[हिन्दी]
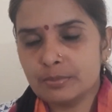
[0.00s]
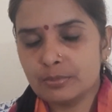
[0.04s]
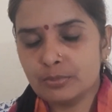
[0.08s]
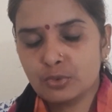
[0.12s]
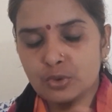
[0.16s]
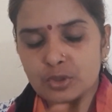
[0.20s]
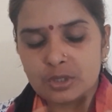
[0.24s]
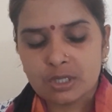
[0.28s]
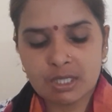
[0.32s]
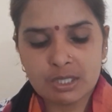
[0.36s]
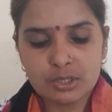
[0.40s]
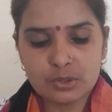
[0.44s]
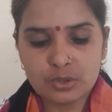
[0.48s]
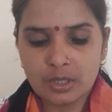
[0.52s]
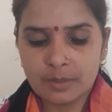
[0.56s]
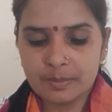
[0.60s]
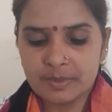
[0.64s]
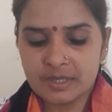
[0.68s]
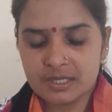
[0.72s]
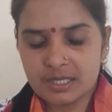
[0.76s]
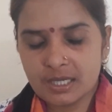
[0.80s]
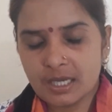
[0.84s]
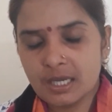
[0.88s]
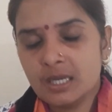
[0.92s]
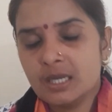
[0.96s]
बोतल जो
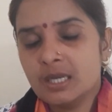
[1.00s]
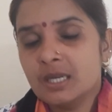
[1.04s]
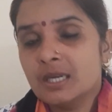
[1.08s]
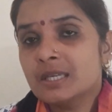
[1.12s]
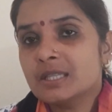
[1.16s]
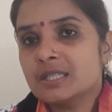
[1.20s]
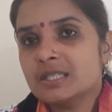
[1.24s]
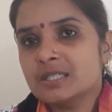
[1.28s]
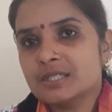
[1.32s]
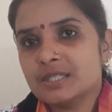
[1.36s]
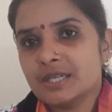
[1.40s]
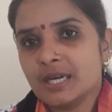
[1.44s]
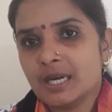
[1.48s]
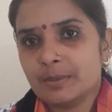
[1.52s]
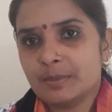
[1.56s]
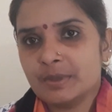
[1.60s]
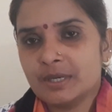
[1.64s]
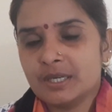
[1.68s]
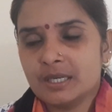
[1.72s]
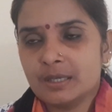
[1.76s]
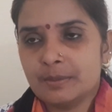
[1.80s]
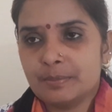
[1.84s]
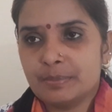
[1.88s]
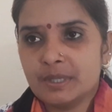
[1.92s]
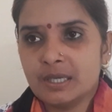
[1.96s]
हमेशा तीन चार
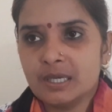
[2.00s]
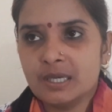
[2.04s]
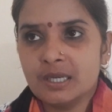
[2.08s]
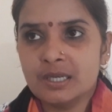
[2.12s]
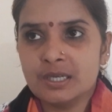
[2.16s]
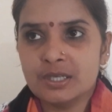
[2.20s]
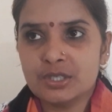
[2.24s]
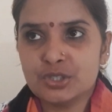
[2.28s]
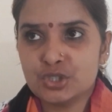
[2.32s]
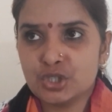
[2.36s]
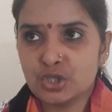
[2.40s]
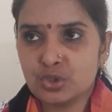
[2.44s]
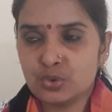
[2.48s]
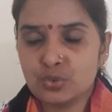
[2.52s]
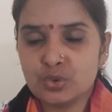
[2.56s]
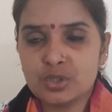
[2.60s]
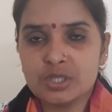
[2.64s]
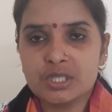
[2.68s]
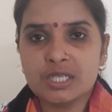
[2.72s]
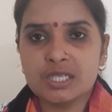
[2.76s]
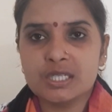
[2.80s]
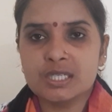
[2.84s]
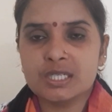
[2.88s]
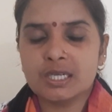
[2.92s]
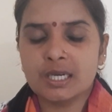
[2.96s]
महीने पे ज़रूर
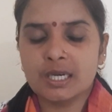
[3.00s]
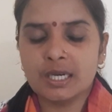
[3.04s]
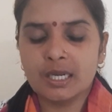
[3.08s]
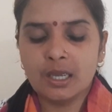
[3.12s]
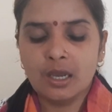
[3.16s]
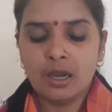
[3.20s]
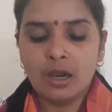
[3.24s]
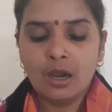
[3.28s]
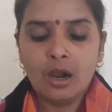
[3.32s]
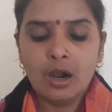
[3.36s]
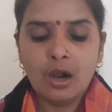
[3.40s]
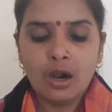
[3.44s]
चेंज करें